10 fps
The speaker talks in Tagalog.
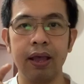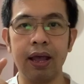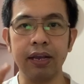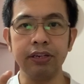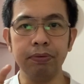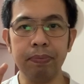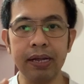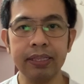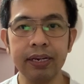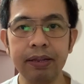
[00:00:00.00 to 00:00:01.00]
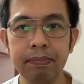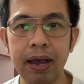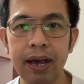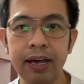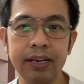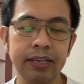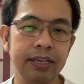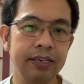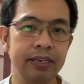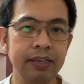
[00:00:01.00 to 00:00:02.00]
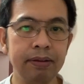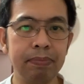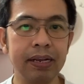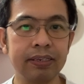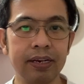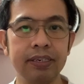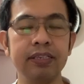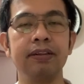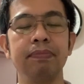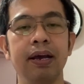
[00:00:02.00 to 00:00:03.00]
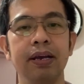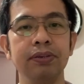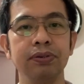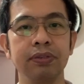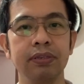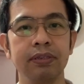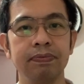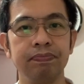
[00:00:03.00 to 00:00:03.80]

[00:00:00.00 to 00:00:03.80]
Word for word: ang yung battery maaaring hindi mag-charge na maayos.